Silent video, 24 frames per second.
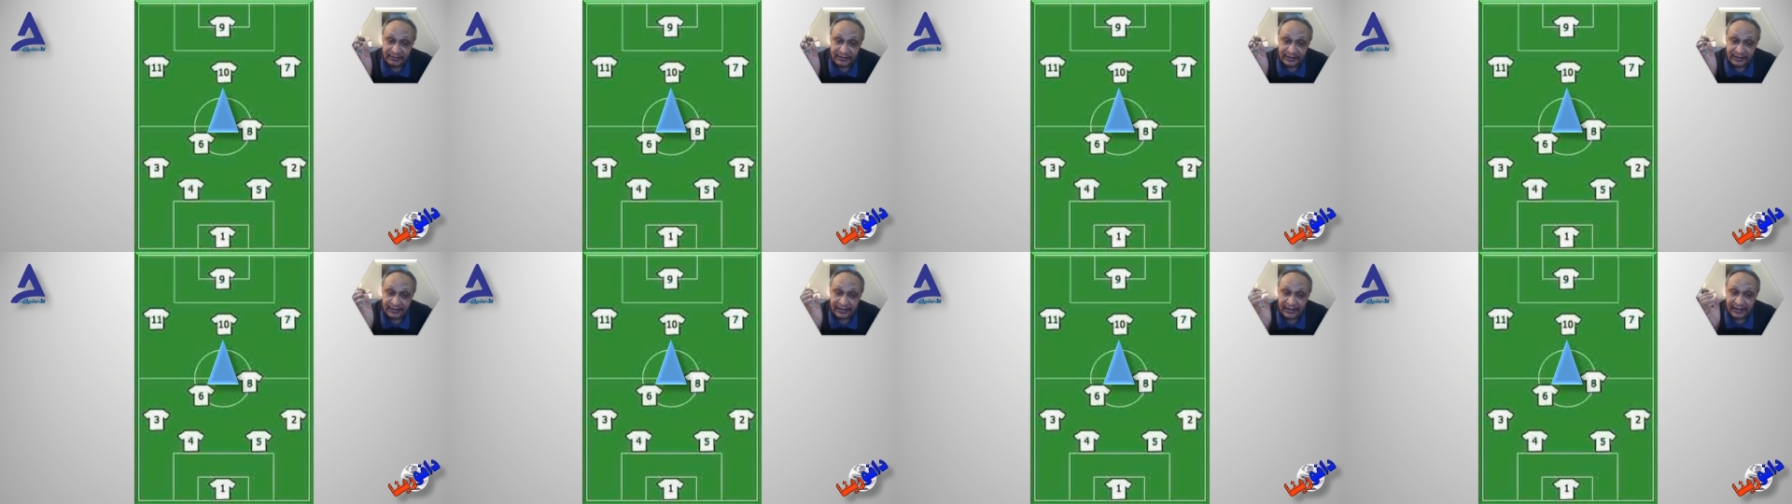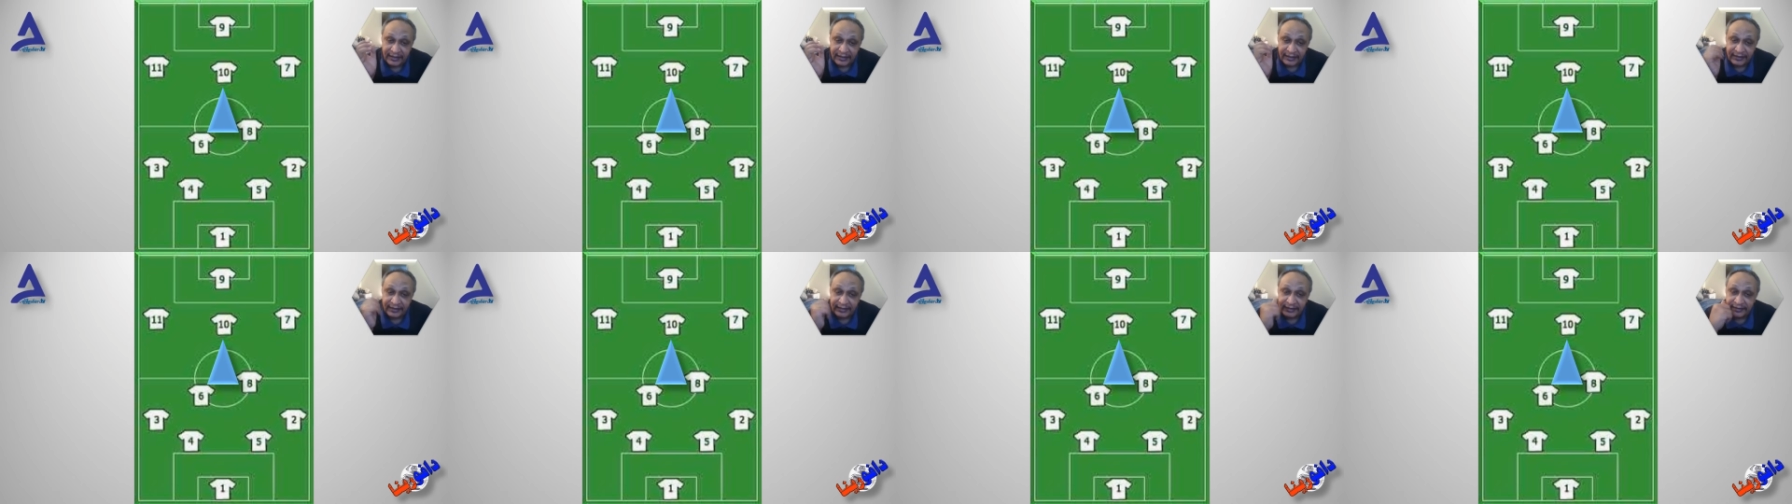
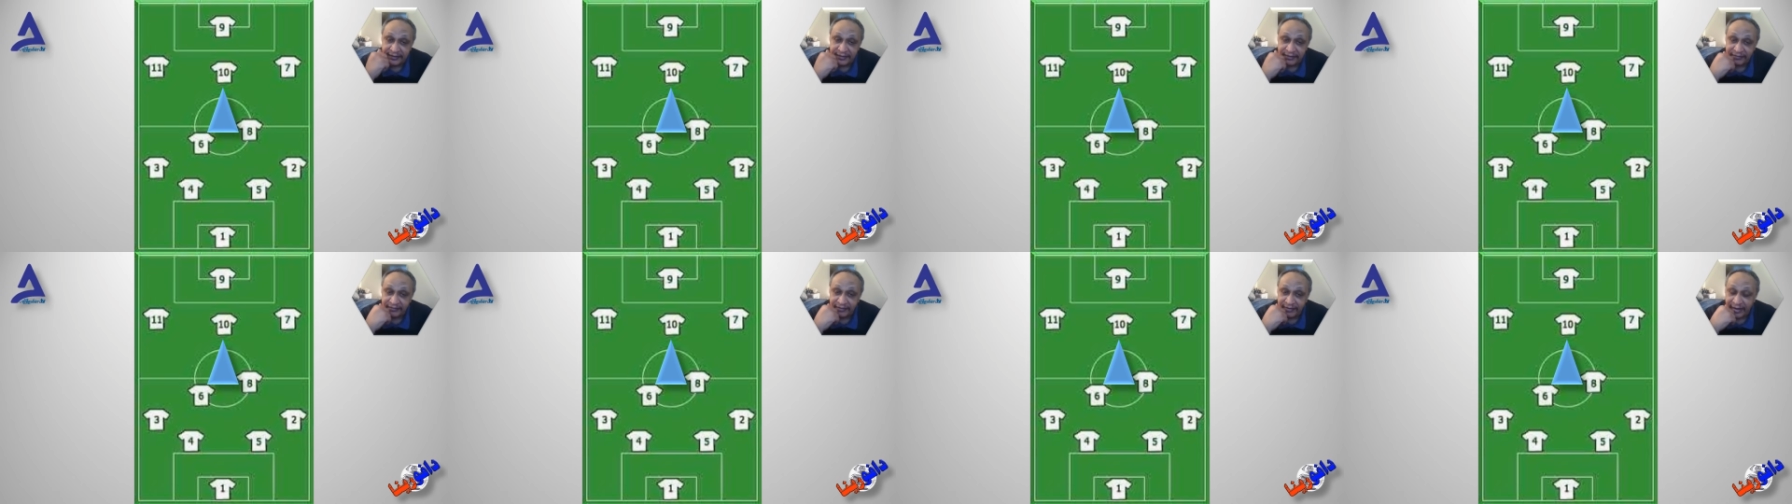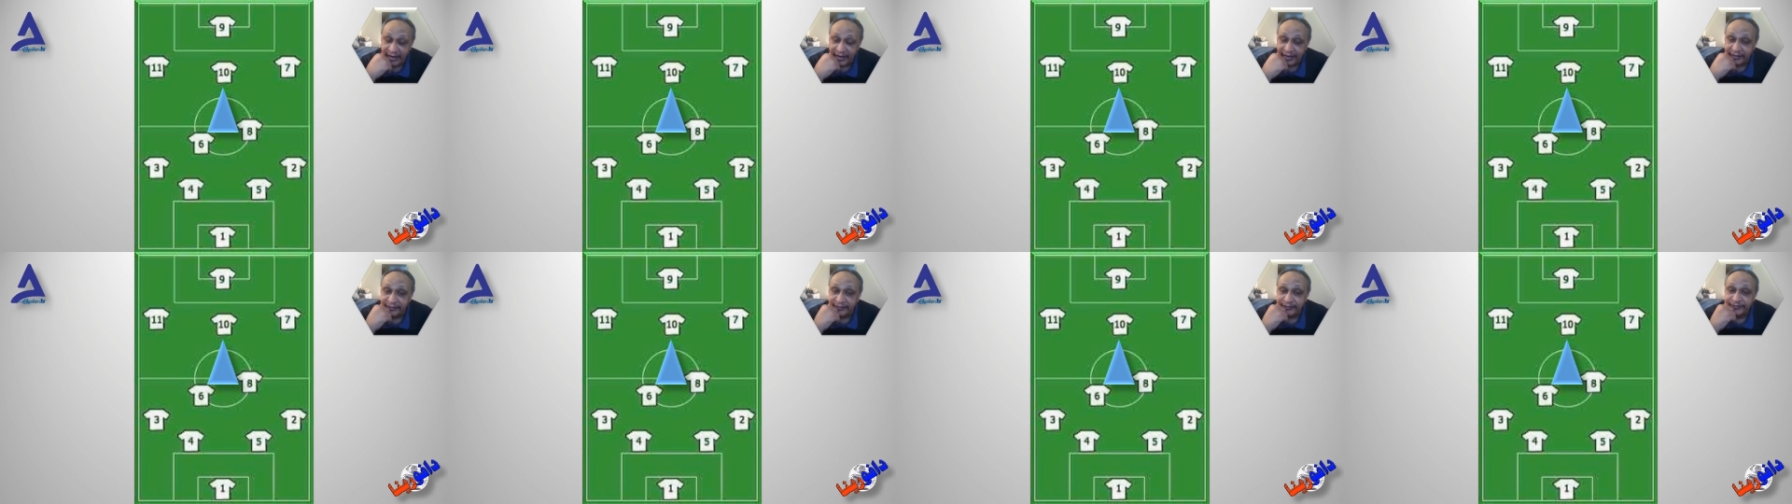بتاعين
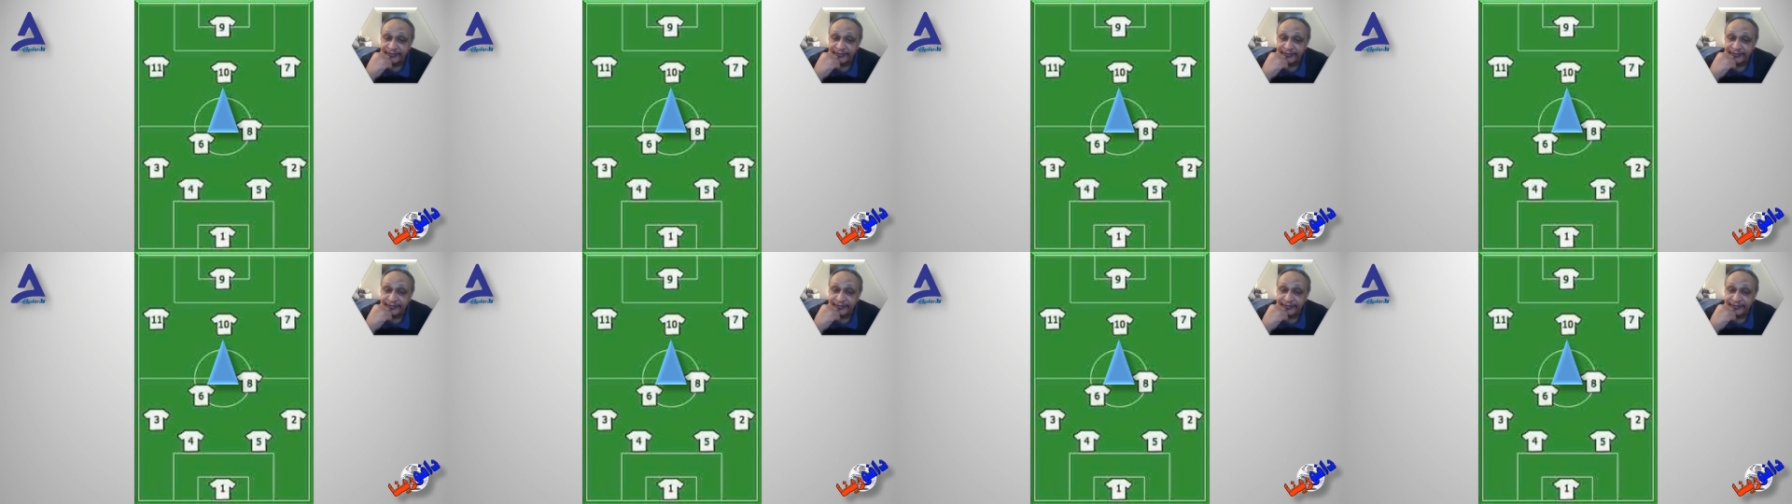الدفاع